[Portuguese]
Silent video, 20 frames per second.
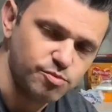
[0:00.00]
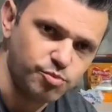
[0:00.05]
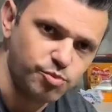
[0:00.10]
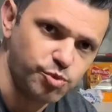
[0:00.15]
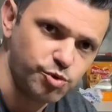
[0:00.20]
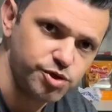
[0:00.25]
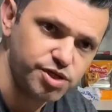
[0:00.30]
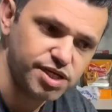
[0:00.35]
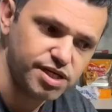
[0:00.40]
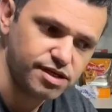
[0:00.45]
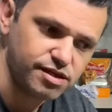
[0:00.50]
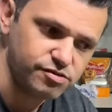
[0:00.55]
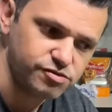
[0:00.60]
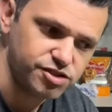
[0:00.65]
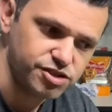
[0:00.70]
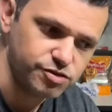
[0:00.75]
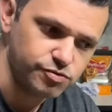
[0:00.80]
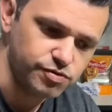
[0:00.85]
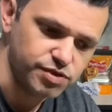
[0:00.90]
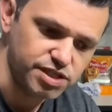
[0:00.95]
Por que, que eu
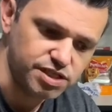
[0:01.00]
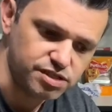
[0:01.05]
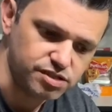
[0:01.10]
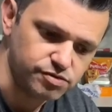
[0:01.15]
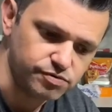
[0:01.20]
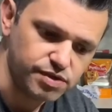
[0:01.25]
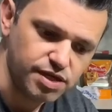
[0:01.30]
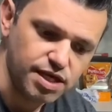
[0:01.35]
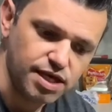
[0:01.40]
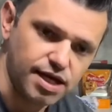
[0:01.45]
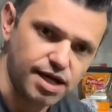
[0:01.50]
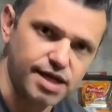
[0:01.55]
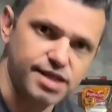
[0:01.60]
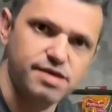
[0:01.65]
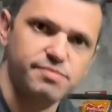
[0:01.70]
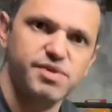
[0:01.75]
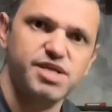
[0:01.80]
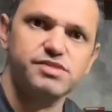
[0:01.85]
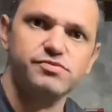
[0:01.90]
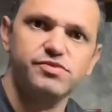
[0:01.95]
digo isso? Ainda
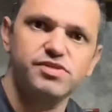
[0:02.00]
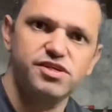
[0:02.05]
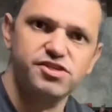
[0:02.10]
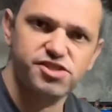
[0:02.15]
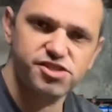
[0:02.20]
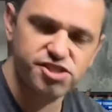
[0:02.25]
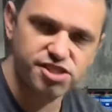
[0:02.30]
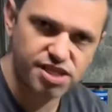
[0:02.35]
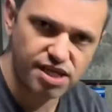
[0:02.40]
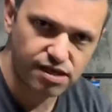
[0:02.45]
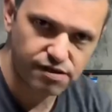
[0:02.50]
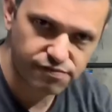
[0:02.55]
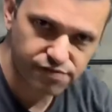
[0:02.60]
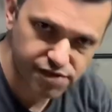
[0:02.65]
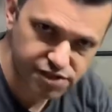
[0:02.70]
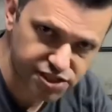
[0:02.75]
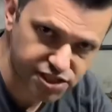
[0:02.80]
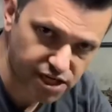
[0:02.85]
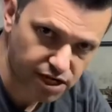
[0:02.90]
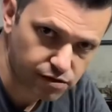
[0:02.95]
mais quando a gente tem que
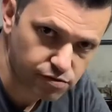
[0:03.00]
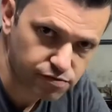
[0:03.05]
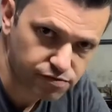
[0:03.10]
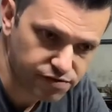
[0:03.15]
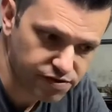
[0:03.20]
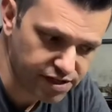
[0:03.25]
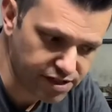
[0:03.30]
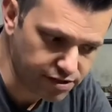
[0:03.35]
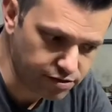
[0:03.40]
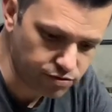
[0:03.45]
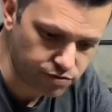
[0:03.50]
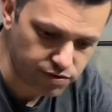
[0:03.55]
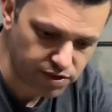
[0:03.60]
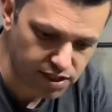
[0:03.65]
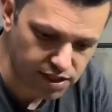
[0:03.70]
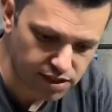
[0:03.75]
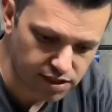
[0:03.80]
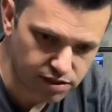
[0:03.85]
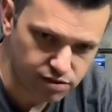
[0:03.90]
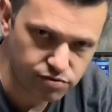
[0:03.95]
fechar o vidro
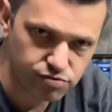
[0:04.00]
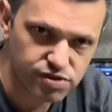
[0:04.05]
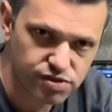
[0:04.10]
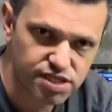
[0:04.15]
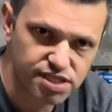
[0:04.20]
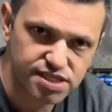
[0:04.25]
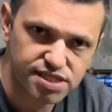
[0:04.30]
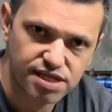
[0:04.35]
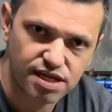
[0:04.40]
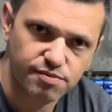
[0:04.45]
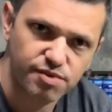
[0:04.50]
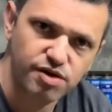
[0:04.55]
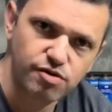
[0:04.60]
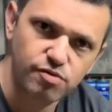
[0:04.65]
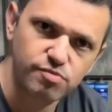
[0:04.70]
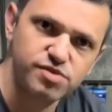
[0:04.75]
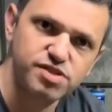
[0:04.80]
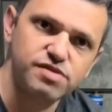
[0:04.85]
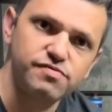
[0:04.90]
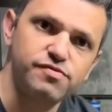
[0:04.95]
em um sistema
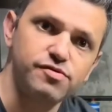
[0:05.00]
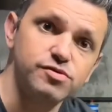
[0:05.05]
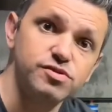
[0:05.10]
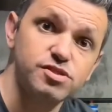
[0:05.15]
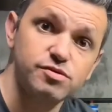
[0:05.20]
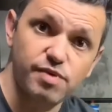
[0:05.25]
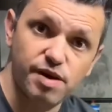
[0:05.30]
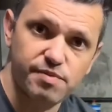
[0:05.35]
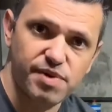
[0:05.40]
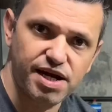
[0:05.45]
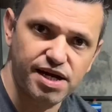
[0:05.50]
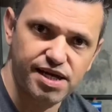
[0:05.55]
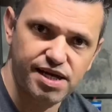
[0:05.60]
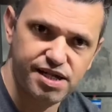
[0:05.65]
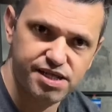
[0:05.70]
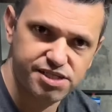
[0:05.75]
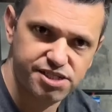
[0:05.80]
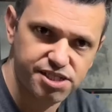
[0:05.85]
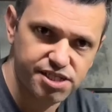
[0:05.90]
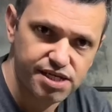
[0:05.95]
como se fosse uma
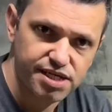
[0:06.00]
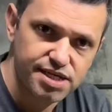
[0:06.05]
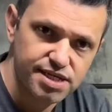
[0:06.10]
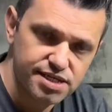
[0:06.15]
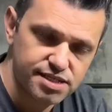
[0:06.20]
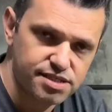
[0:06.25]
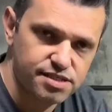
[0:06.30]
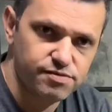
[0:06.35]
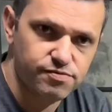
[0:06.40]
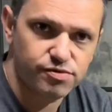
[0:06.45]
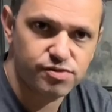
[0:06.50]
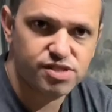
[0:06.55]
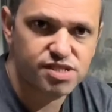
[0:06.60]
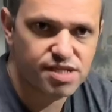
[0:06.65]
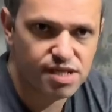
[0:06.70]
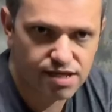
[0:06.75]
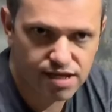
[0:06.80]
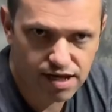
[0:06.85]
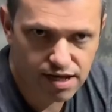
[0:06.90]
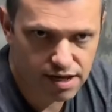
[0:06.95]
baguete. Se
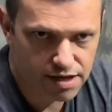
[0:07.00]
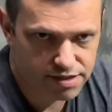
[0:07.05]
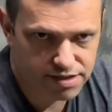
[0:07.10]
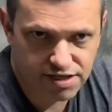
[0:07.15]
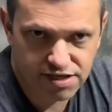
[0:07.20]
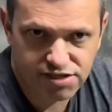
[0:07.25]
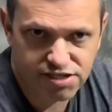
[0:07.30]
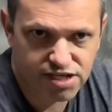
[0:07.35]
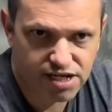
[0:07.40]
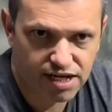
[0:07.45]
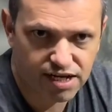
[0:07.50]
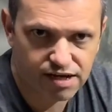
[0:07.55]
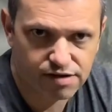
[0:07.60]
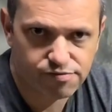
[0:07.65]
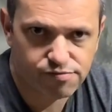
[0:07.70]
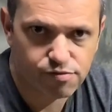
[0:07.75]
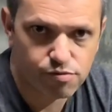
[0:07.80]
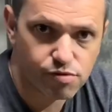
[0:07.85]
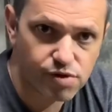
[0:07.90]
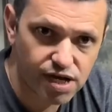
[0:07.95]
você deixar
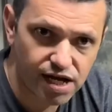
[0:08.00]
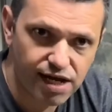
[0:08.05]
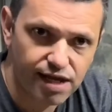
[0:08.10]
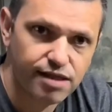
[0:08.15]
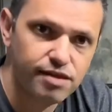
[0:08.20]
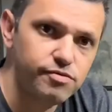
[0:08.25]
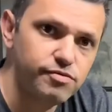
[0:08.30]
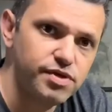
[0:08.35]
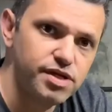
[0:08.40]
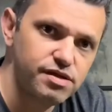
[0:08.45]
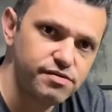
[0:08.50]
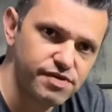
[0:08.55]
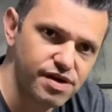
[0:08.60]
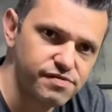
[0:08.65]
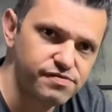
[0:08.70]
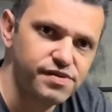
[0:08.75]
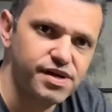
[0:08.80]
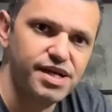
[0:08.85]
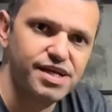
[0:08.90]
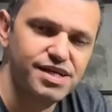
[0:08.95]
folgado, ele vai
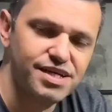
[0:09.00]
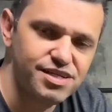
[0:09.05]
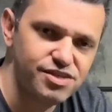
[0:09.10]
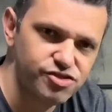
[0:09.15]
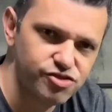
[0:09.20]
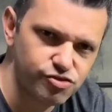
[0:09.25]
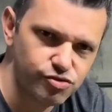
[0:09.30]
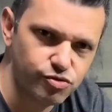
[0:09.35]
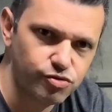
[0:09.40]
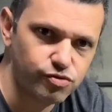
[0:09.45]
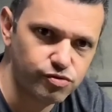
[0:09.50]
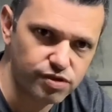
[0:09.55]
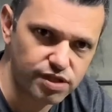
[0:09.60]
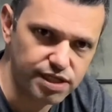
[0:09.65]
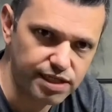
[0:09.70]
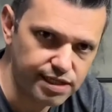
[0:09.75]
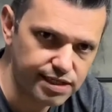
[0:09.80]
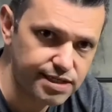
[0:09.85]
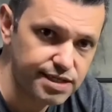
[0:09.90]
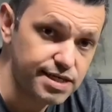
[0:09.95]
ficar aquele jogo
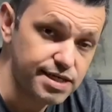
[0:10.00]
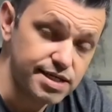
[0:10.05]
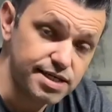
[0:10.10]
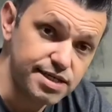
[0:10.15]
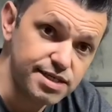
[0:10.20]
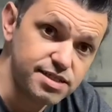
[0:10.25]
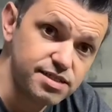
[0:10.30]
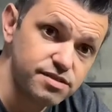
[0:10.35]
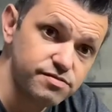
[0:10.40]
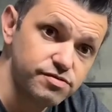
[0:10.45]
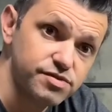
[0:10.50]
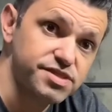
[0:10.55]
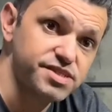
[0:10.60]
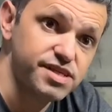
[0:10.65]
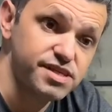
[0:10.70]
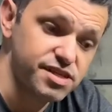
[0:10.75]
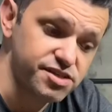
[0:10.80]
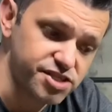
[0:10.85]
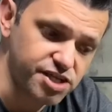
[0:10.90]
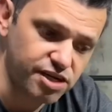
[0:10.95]
dele. E se você
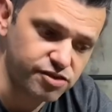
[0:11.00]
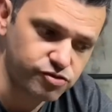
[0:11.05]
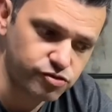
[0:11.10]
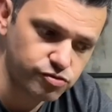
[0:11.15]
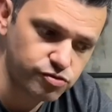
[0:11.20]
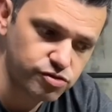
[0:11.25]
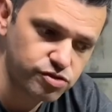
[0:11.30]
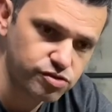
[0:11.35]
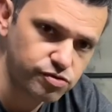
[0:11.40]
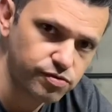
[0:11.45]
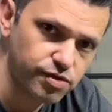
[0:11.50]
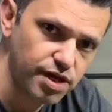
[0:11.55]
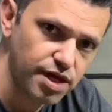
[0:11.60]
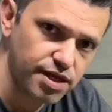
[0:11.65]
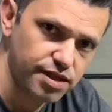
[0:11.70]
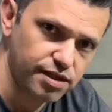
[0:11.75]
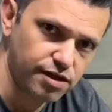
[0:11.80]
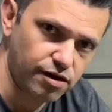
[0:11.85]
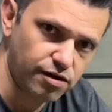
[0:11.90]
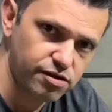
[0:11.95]
deixar justo,
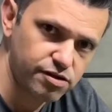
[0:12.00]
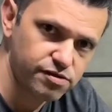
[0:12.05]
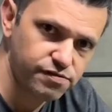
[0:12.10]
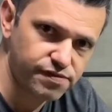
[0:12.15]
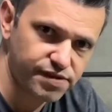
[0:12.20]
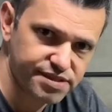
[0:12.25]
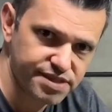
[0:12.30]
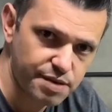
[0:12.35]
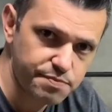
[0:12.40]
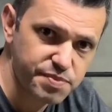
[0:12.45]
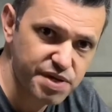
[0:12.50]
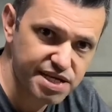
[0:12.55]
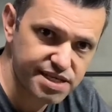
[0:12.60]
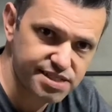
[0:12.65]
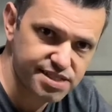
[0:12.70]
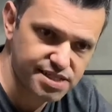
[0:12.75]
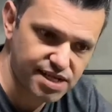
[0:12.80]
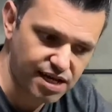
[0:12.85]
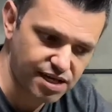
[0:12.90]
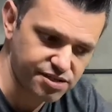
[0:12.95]
na hora de fazer a
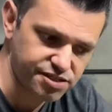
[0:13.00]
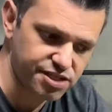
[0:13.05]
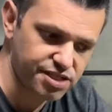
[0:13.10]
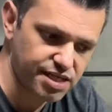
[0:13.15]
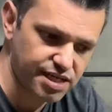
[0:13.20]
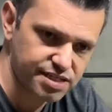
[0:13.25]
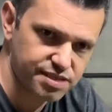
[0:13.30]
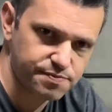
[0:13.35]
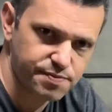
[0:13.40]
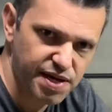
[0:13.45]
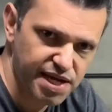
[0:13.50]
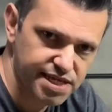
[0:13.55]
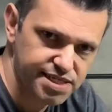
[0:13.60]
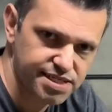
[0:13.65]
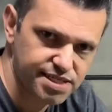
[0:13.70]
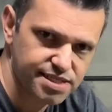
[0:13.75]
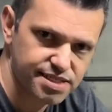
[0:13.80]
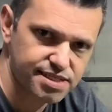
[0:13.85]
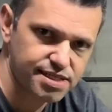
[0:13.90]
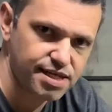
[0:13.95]
prensagem das
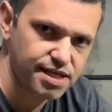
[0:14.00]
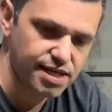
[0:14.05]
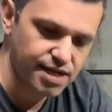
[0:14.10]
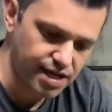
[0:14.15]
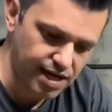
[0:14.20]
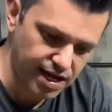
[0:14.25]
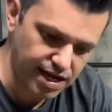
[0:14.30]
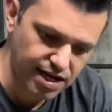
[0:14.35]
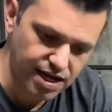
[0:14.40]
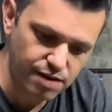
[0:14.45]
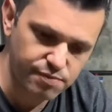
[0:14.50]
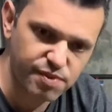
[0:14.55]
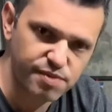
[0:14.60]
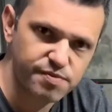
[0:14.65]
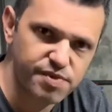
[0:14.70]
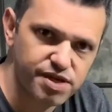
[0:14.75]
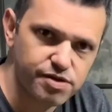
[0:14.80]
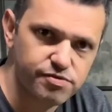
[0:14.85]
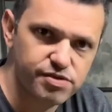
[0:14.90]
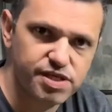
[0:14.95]
peças, acaba
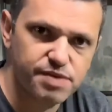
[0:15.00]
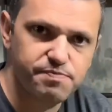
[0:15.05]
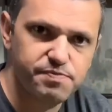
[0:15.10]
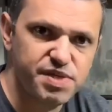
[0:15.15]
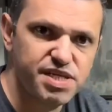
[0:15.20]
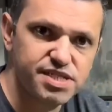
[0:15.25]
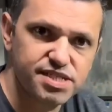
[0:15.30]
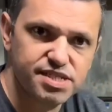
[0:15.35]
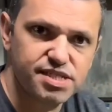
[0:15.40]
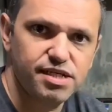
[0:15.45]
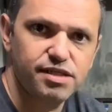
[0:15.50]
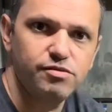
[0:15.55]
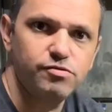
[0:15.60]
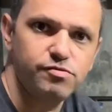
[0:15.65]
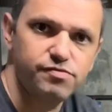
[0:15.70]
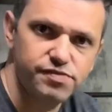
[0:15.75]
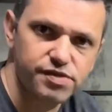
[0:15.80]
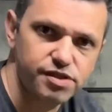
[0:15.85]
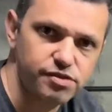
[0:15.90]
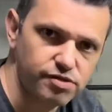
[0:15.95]
meio que pinçando o
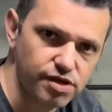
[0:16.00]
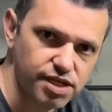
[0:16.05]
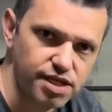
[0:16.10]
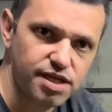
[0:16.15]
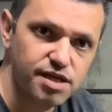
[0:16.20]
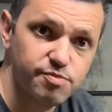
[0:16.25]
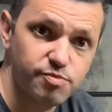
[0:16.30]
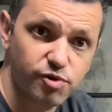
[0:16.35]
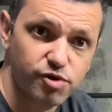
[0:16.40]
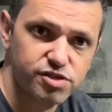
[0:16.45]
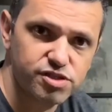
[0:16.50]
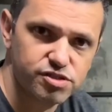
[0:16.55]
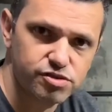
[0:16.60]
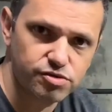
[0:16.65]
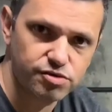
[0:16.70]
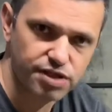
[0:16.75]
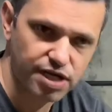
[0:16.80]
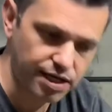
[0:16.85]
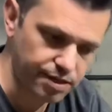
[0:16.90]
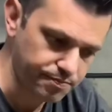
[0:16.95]
vidro ali, ele pode
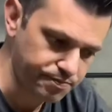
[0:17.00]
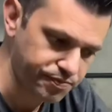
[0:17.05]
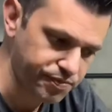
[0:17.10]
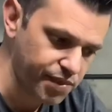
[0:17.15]
estourar.